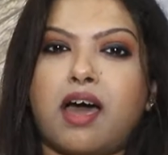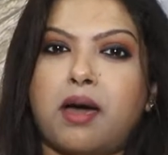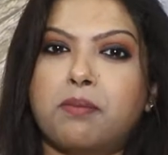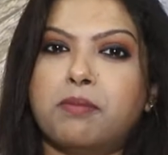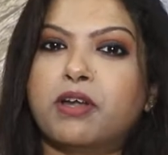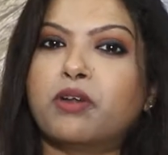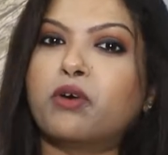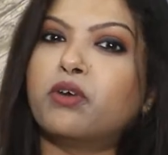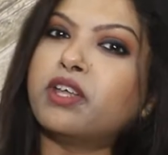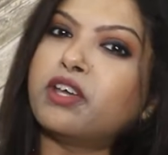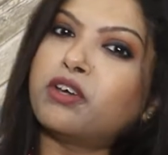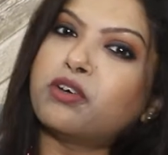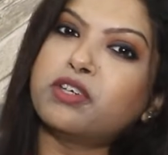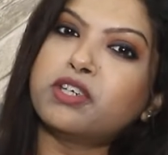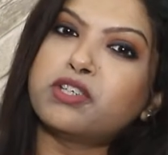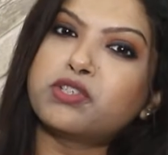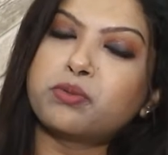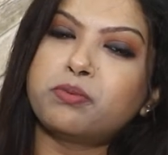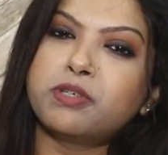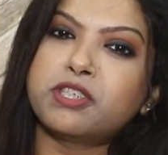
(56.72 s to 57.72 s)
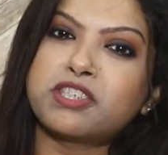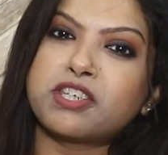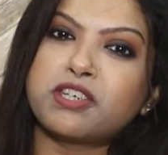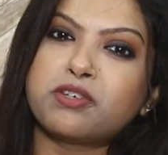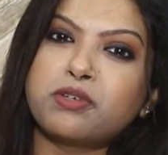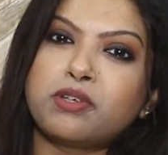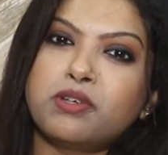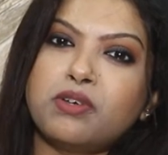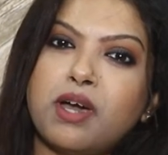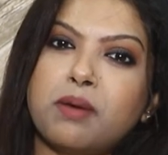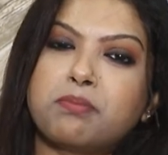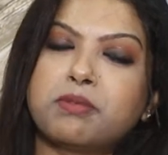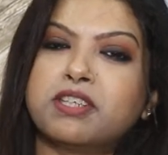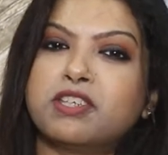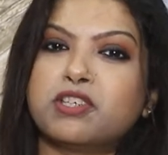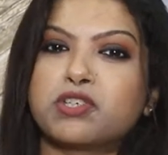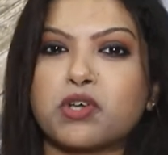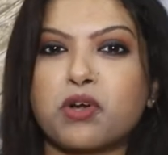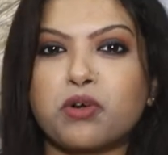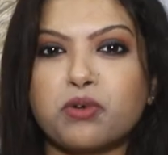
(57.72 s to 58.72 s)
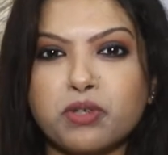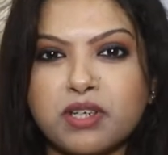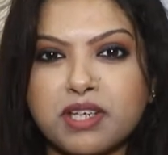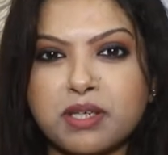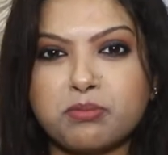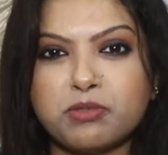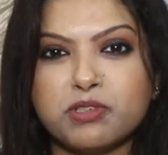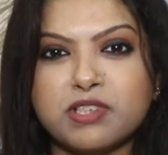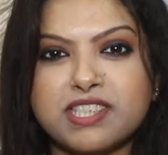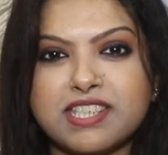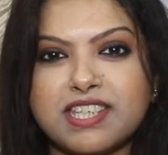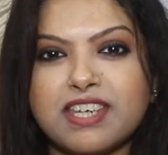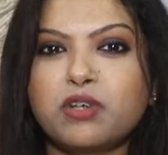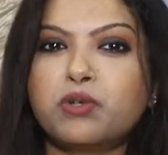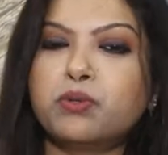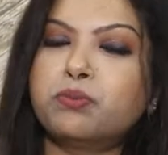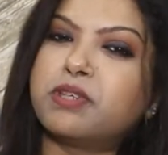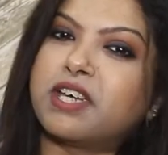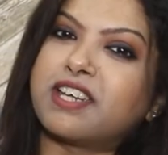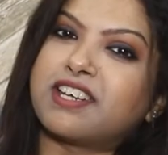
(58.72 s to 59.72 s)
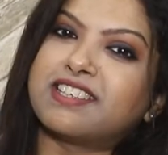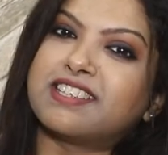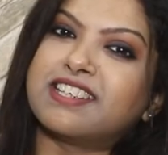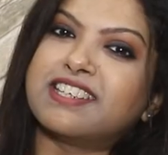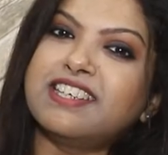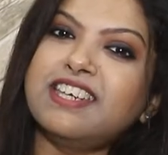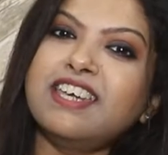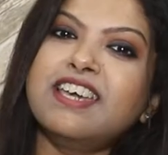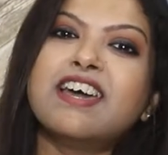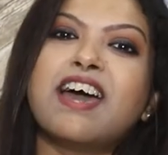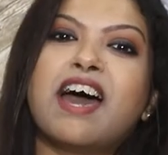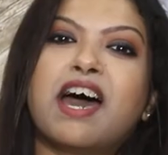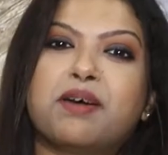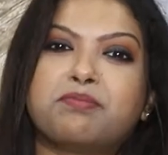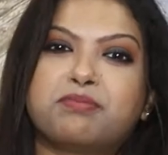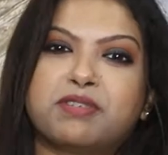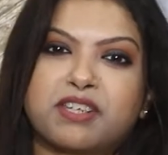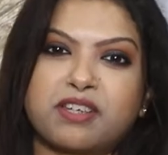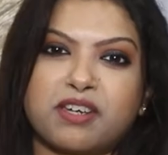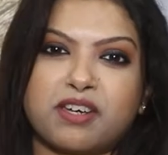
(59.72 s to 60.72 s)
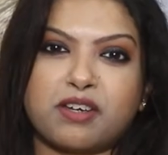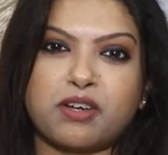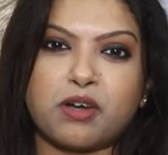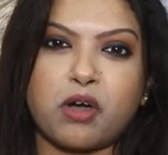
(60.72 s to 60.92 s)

আমার অনেক অনেক শুভেচ্ছা রইল আপনাদের সকলকে বলছি খুব তাড়াতাড়ি আপনারা